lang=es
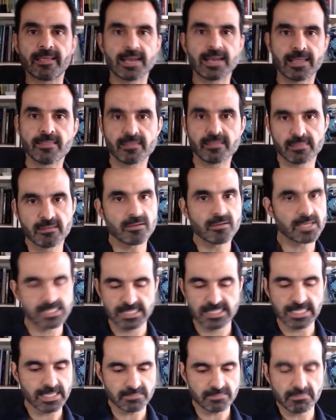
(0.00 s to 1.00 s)
la edición,
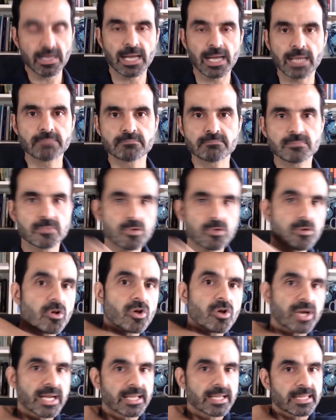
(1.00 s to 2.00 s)
está
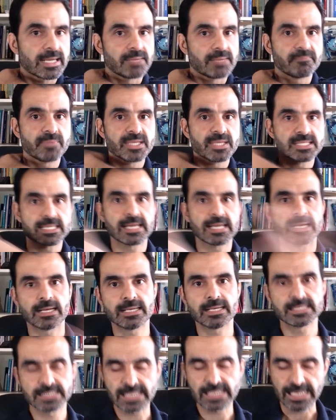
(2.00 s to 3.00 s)
correcta, está,
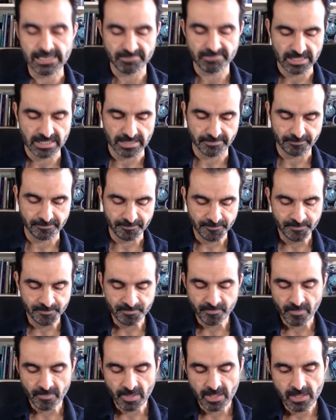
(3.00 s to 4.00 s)
apta.
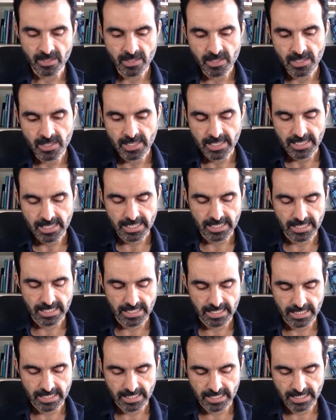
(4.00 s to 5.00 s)

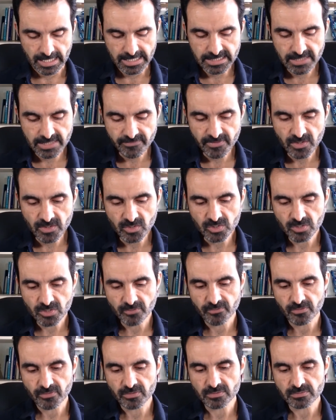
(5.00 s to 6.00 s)
Eh, este
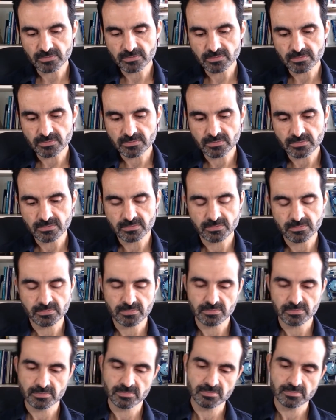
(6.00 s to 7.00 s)
filósofo.
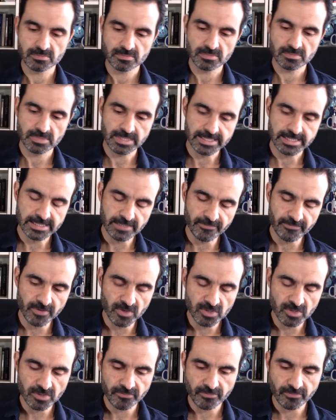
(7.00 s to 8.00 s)
Este
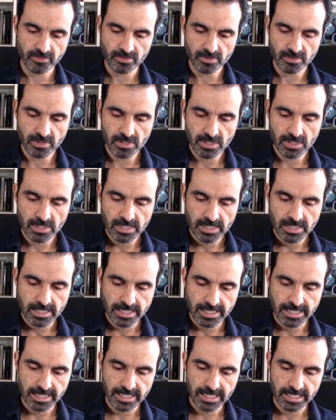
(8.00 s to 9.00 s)
filósofo.
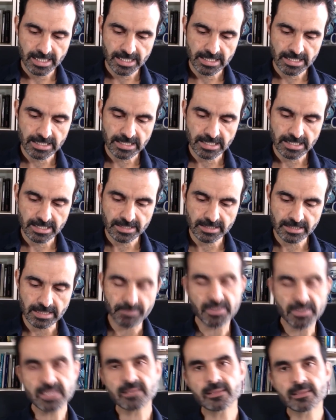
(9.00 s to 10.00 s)
Eh,
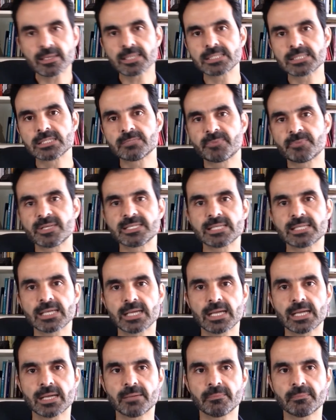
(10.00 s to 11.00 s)
aparte de que se
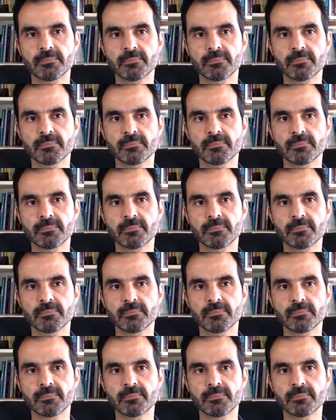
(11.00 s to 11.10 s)
expresa.